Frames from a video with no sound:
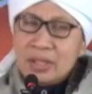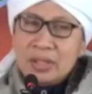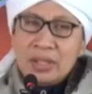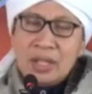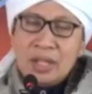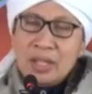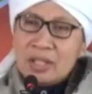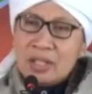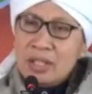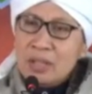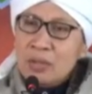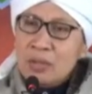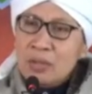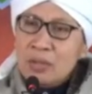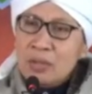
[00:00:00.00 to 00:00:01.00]
tidak
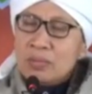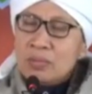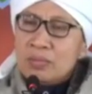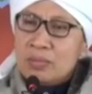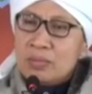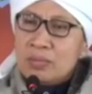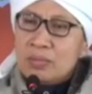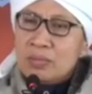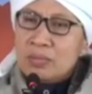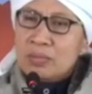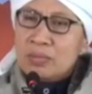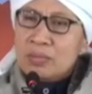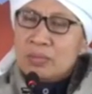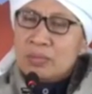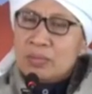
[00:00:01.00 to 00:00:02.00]
selalu
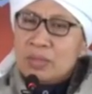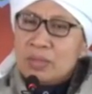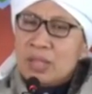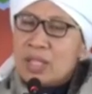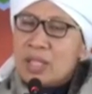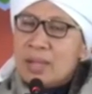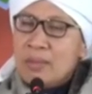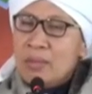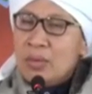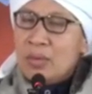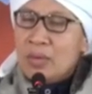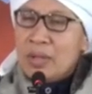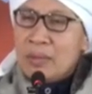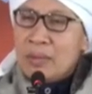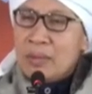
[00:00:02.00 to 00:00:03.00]
disambut
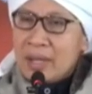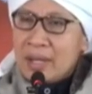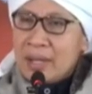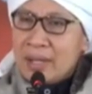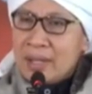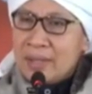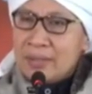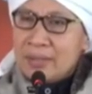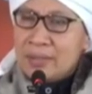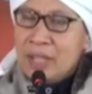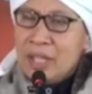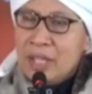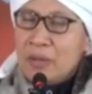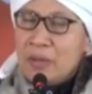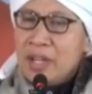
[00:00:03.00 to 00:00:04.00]
oleh mereka
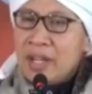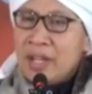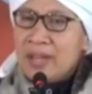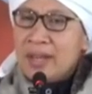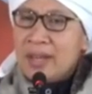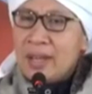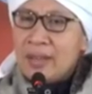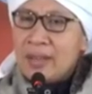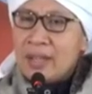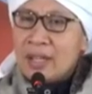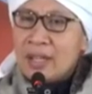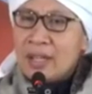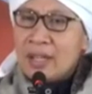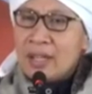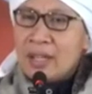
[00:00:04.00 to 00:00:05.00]
biarpun yang kita
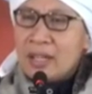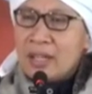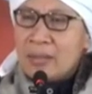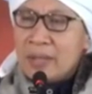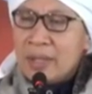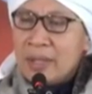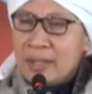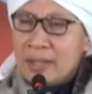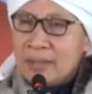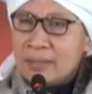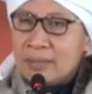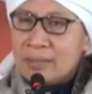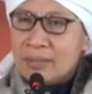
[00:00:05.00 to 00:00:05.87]
hantarkan adalah kebaikan